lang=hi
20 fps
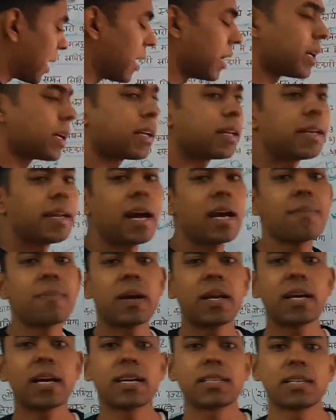का
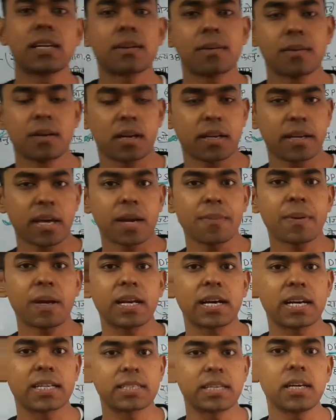न्यायपालिका से
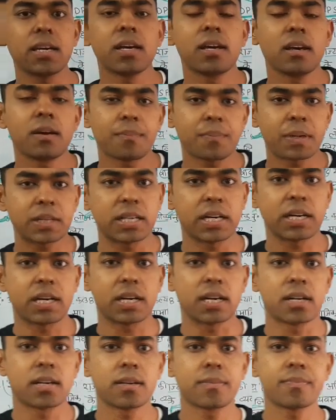न्यायपालिका से
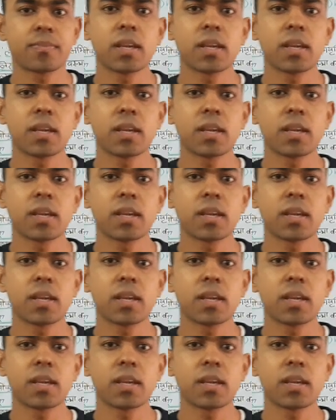पृथककरण